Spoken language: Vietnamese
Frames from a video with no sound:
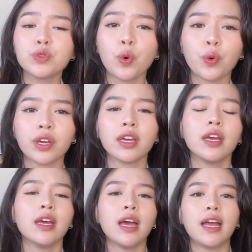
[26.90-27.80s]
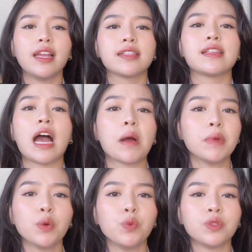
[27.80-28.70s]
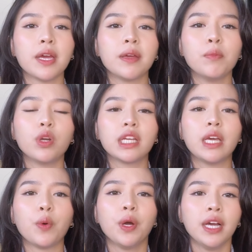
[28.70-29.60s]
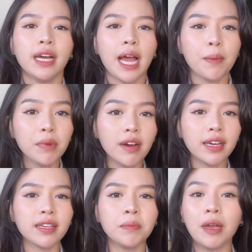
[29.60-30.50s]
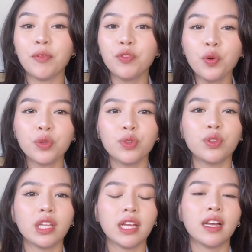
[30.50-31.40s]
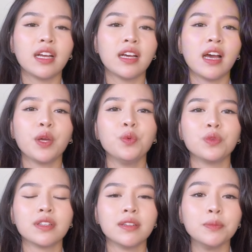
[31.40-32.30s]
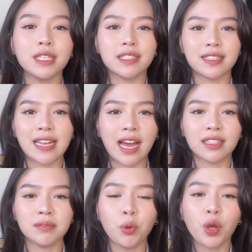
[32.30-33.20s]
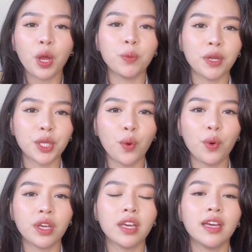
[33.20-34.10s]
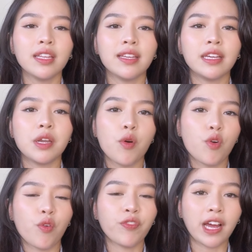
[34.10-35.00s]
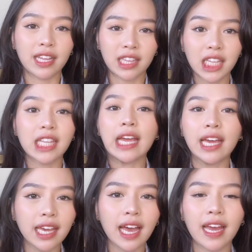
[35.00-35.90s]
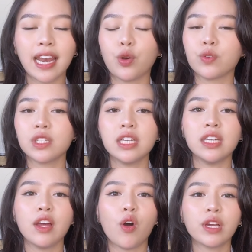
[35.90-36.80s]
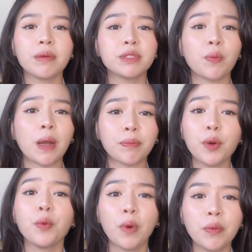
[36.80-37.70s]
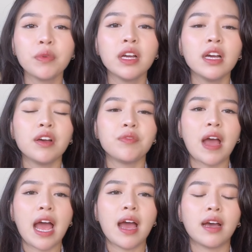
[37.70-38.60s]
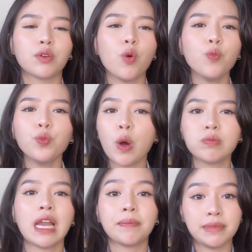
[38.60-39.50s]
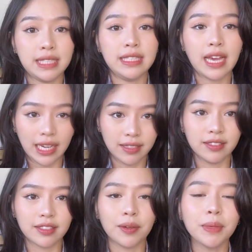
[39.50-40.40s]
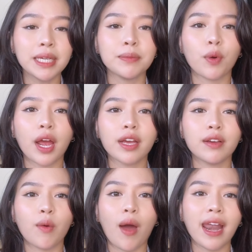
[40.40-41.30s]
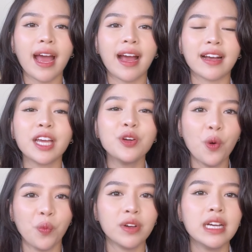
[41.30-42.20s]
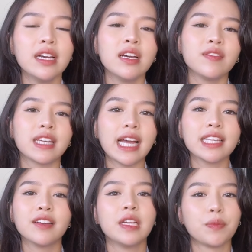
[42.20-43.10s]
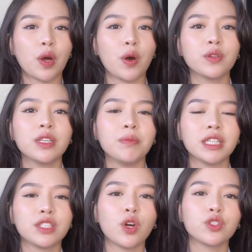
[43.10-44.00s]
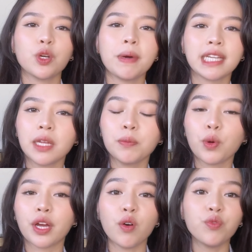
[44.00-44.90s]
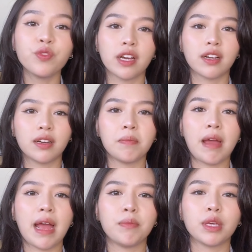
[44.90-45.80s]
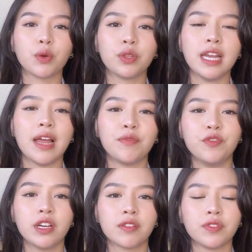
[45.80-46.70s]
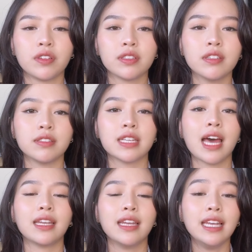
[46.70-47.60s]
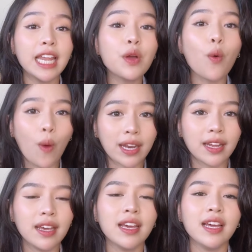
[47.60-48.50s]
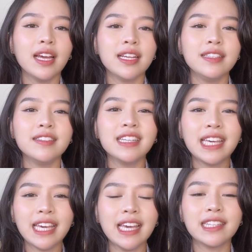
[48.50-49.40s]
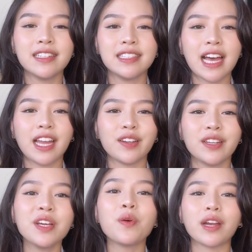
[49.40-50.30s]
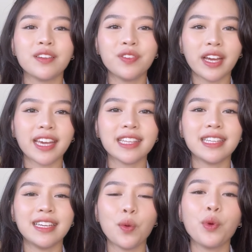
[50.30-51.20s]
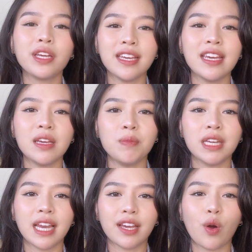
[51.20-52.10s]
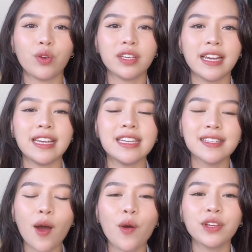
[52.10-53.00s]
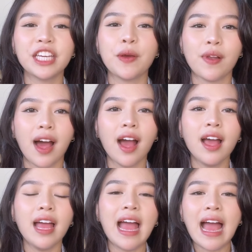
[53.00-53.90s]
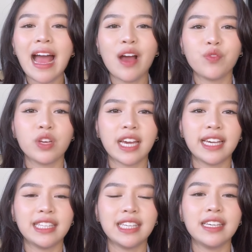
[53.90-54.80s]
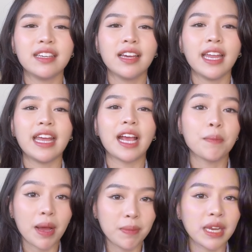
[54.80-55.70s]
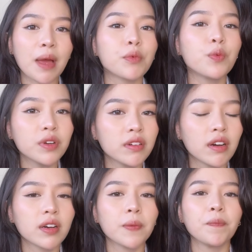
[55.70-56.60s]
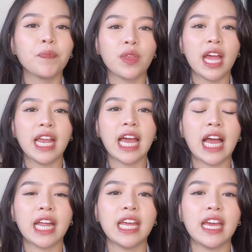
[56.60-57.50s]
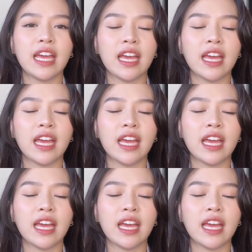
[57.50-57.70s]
rồi hay là sáng mình ngủ dậy muộn kiểu 20 15 phút à, hay ngủ tới 10 giờ sáng mỗi ngày hôm nay thôi thì đâu có phải là tận thế hay là có gì đó nghiêm trọng lắm đâu đúng không và cũng không làm gì ảnh hưởng tới mình một cách quá là kinh khủng và tại thời điểm đó thì mình chọn cho bản thân một cái công việc mà mình có thể làm việc với thời gian linh hoạt nhưng khi thời gian nó linh hoạt như vậy ấy, thì đôi khi mình lại có những cái lý do như kiểu là à việc này thì để ngày mai mình làm cũng được hay là để